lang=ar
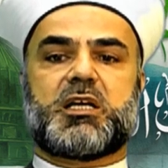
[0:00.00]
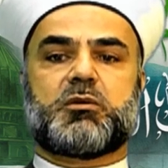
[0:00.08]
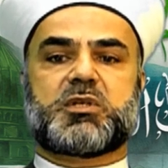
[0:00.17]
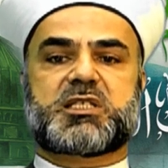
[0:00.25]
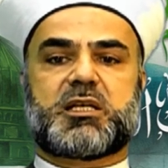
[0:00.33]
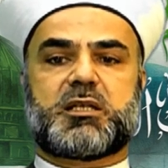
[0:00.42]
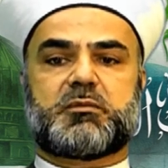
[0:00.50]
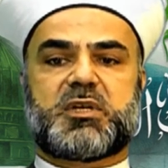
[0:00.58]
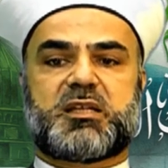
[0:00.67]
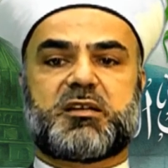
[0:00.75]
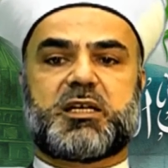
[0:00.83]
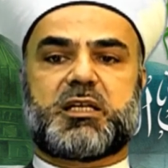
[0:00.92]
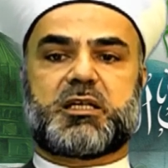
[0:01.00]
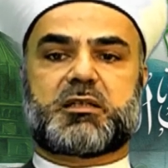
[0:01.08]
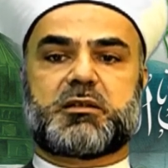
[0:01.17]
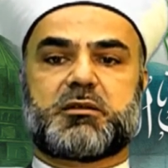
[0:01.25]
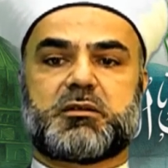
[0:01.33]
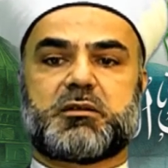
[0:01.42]
وسلم ذلك
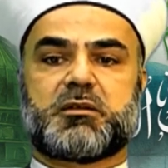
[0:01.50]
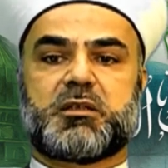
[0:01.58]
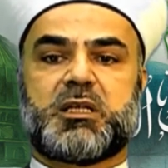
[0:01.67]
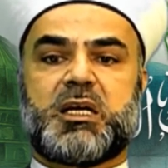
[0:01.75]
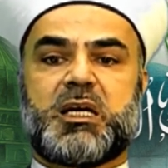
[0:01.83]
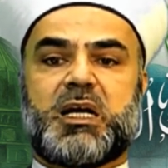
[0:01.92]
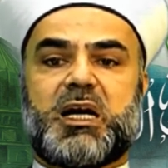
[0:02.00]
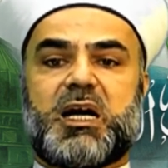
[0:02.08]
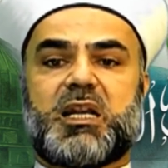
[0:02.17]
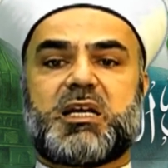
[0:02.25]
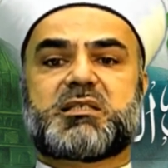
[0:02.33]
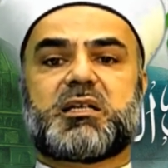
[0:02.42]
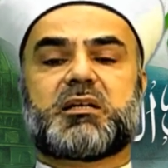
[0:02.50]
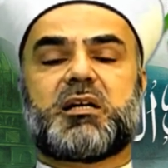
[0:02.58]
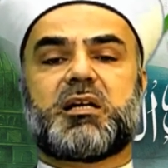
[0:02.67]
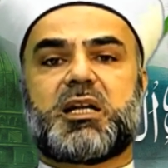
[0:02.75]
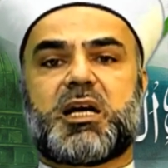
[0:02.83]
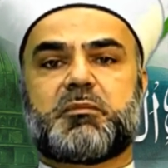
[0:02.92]
أليس قال
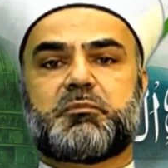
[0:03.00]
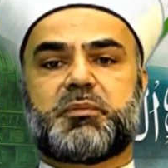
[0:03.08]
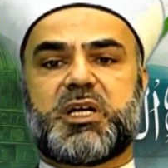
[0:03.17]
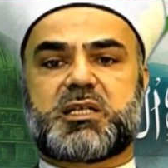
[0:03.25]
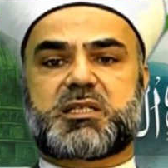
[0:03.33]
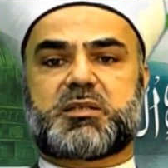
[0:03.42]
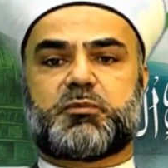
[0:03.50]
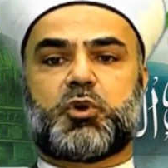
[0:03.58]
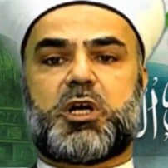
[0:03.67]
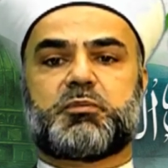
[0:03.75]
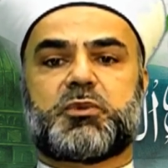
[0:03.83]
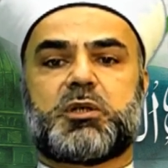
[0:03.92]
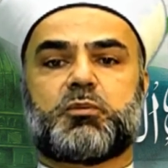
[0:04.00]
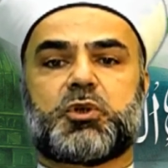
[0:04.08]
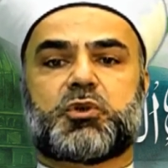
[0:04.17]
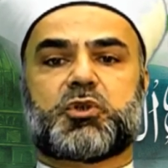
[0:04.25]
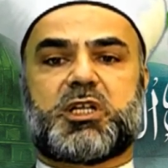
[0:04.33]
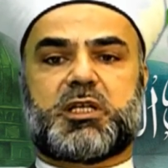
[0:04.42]
العباس بن عبد
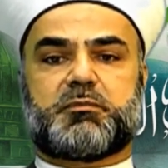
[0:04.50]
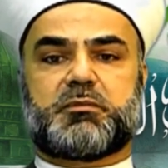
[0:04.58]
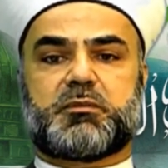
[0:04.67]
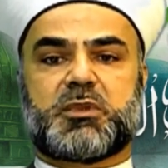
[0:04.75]
المطلب